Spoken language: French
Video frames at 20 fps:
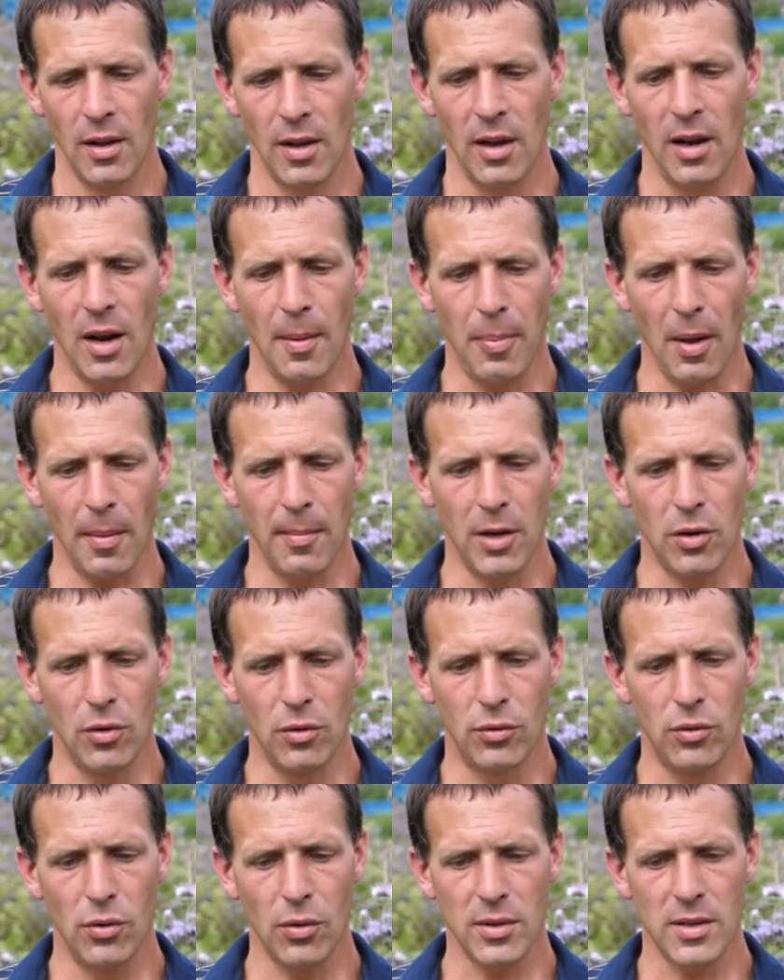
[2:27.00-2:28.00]
Et la
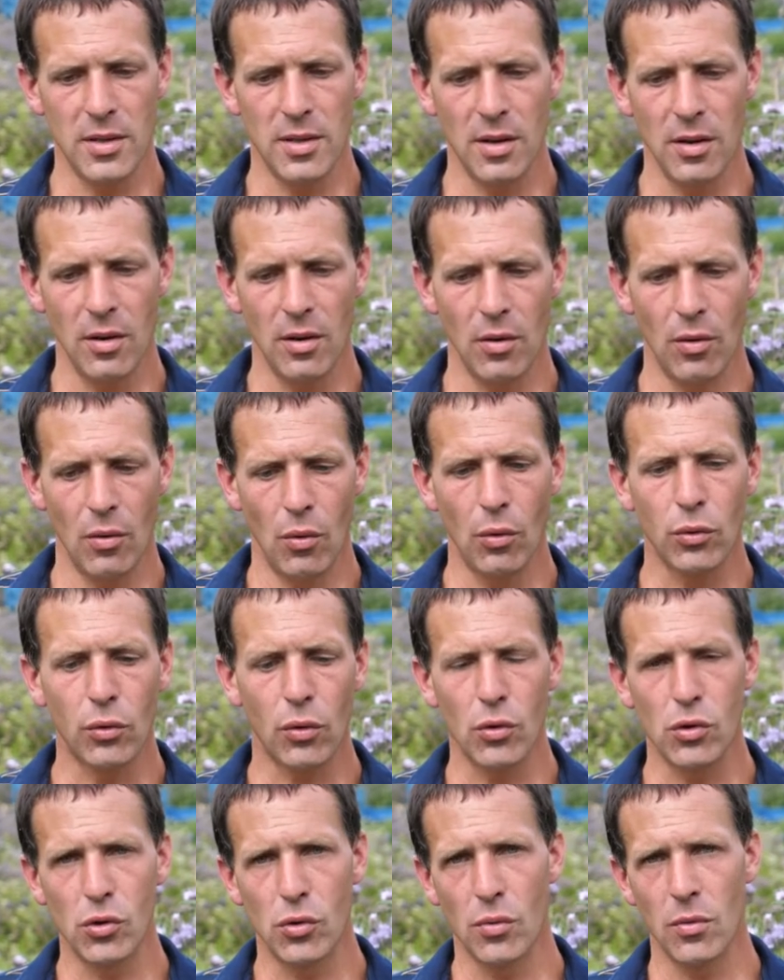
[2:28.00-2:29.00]
permaculture, c'est
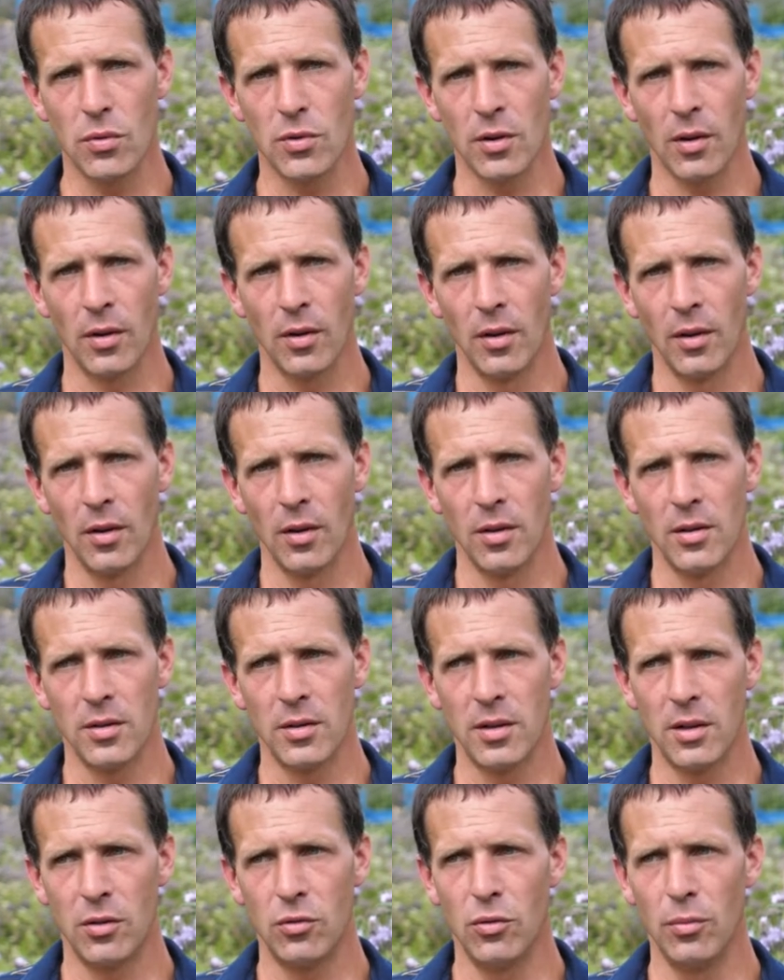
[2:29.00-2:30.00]
autre chose.
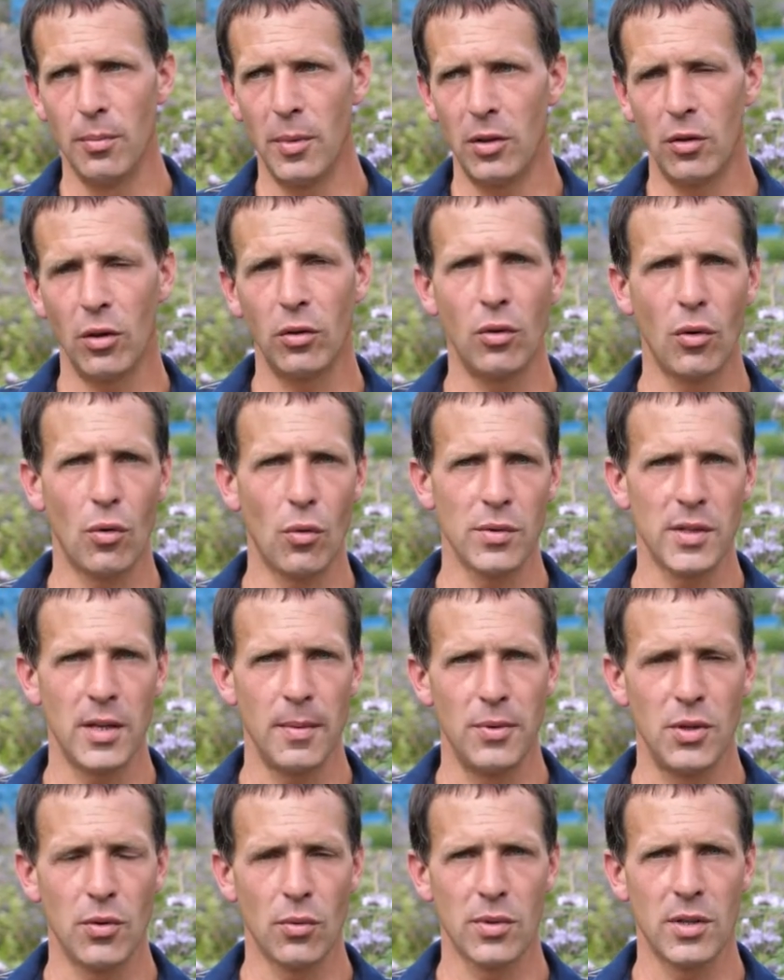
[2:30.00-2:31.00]
C'est une méthode de
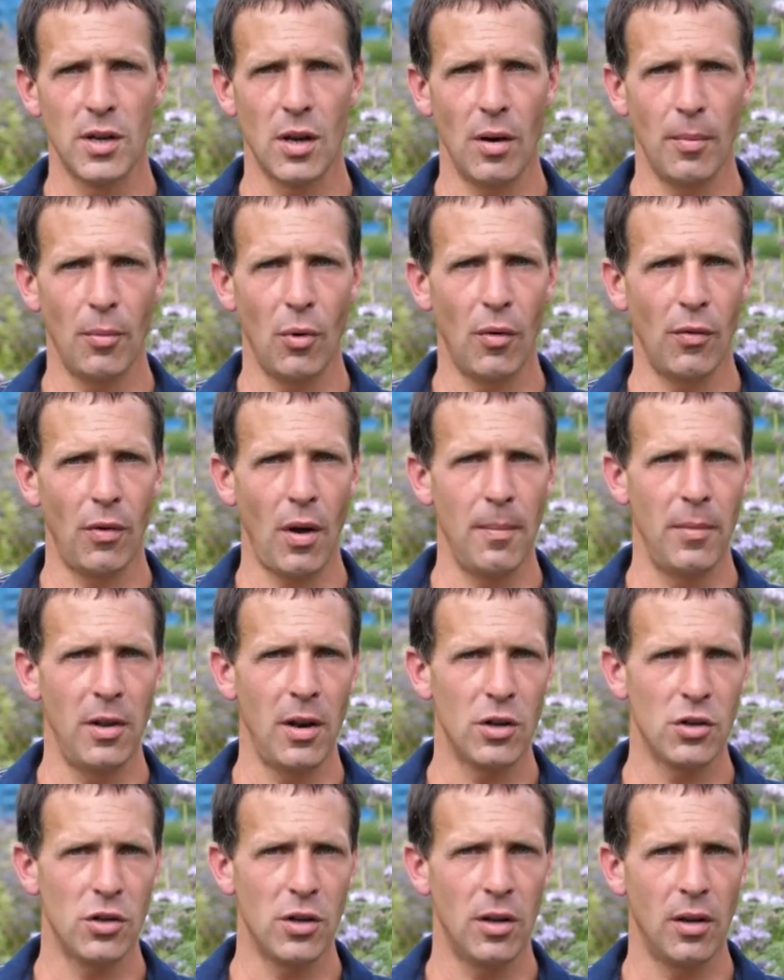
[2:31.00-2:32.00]
conception, c'est comment on va
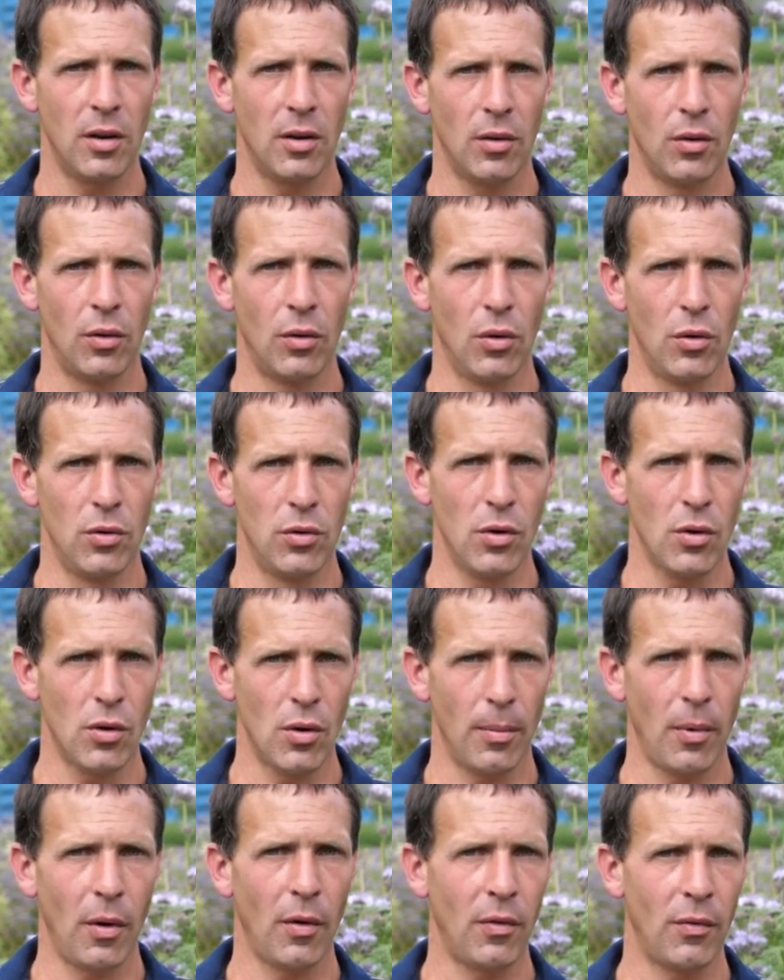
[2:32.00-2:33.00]
aménager le lieu,
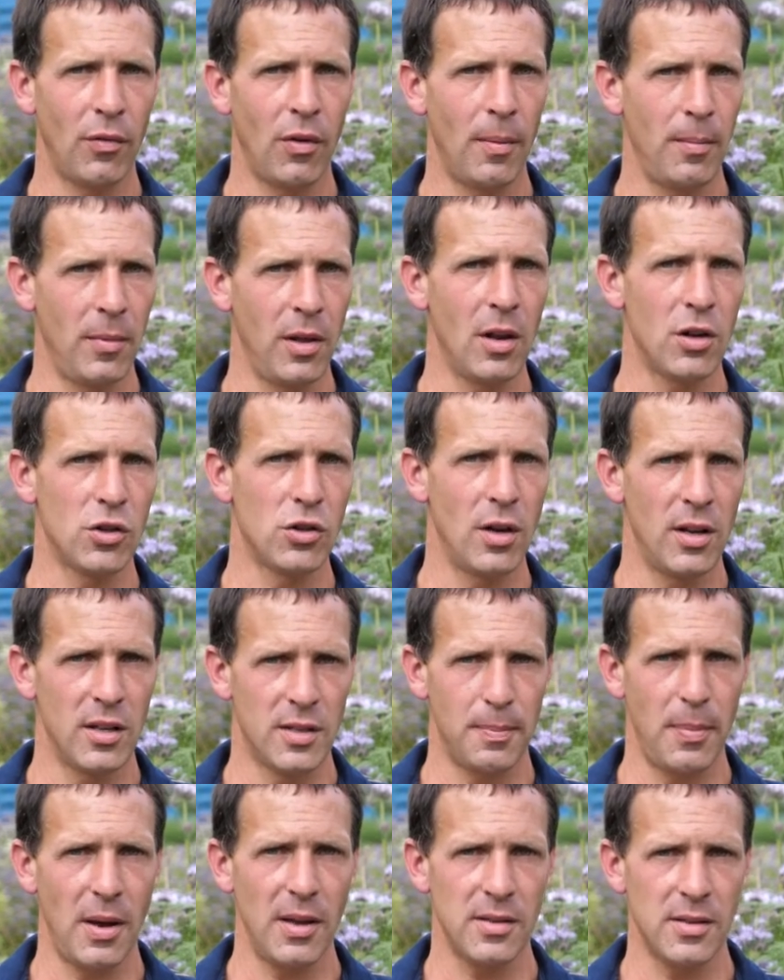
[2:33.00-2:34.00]
comment on va aménager
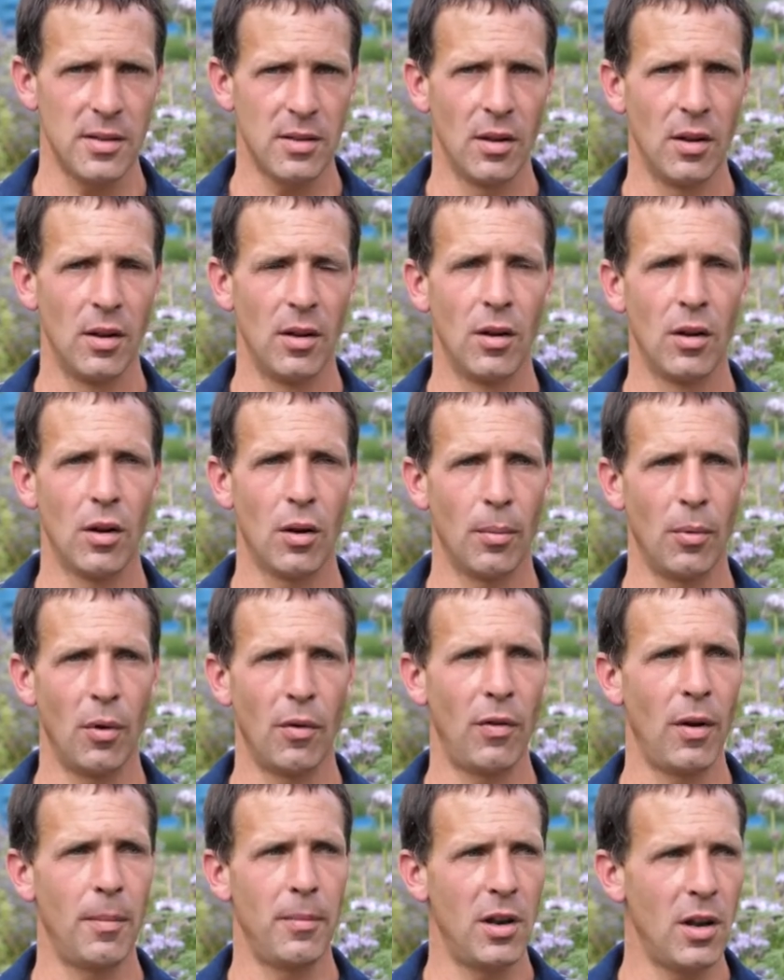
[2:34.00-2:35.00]
l'espace, comment on
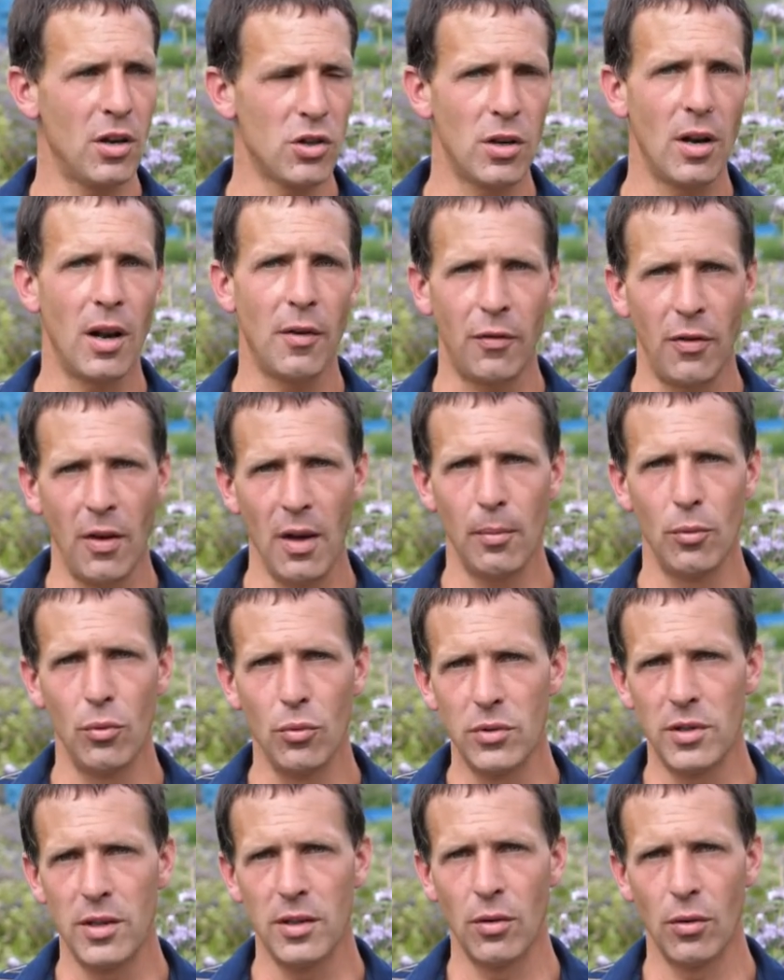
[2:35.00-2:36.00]
va aménager la ferme,
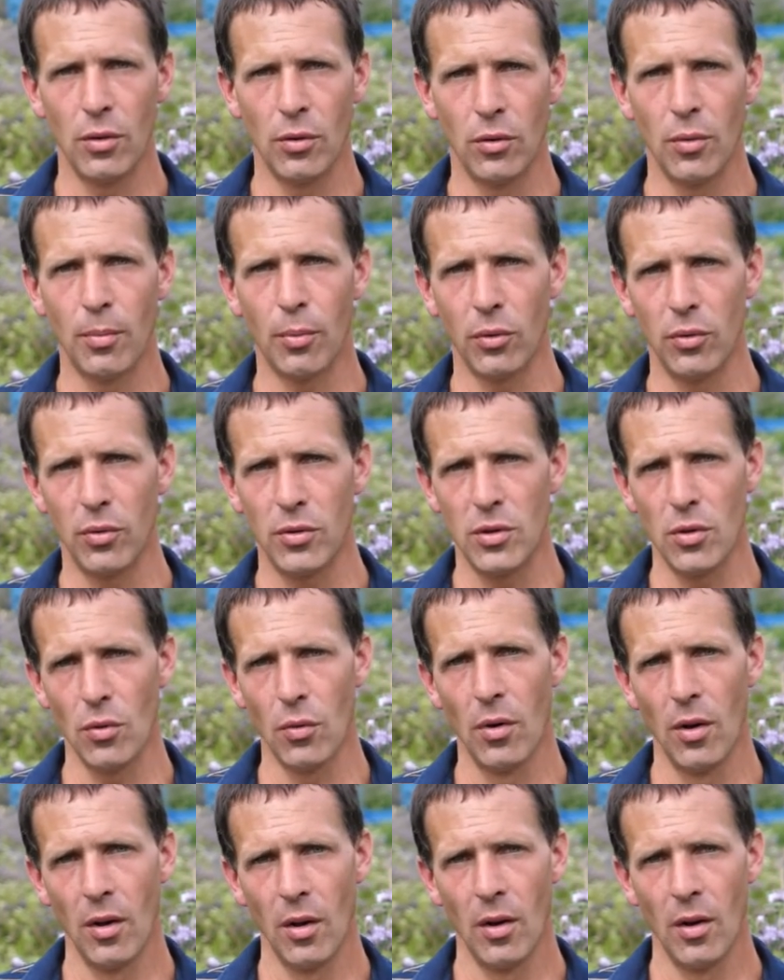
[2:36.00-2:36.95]
l'outil de, production,